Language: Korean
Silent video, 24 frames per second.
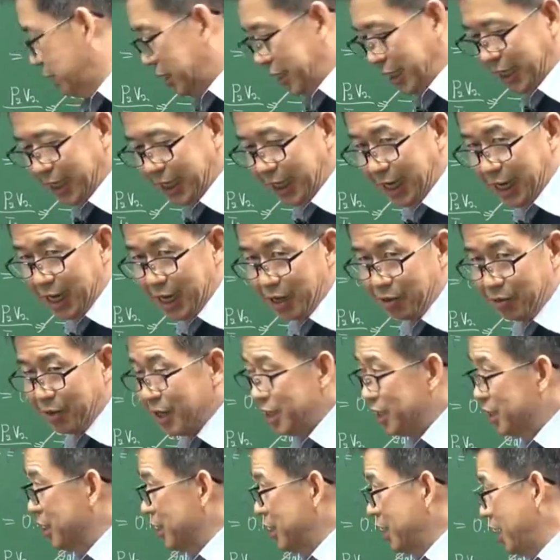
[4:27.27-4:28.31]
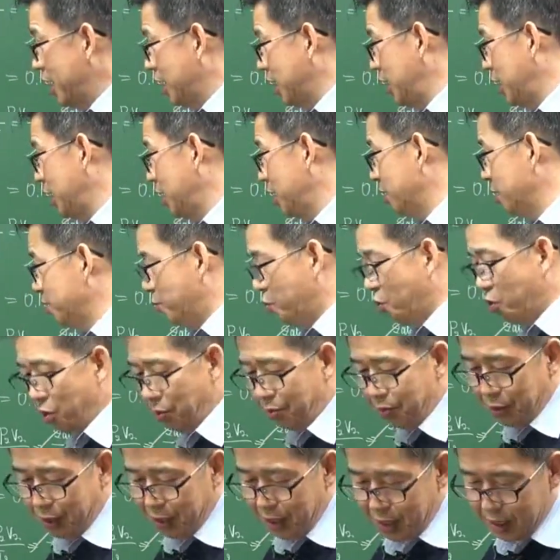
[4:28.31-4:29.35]
1이라고 했는데 2를
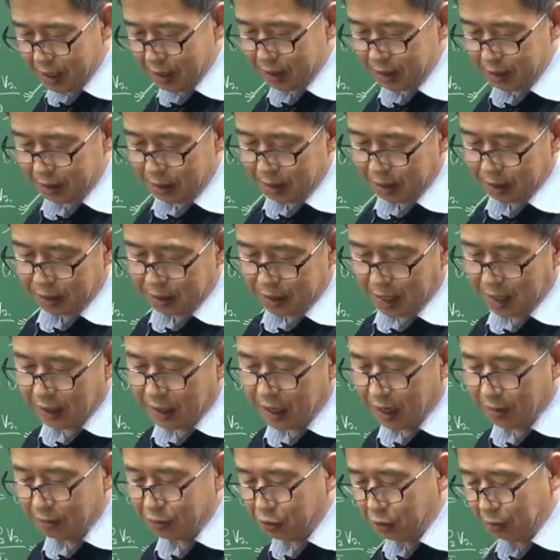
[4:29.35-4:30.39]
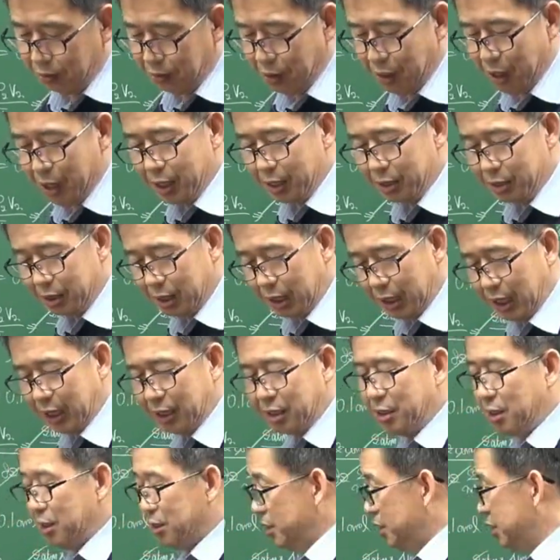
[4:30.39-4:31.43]
뭘로 표현해놨어? 상태 함수로 표현했죠. 이게
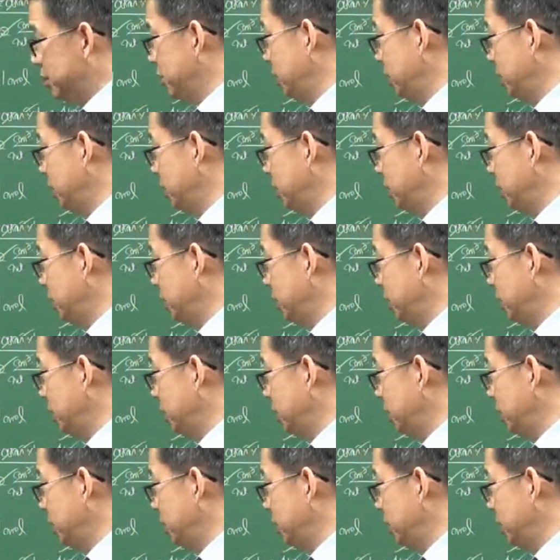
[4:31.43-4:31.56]
틀린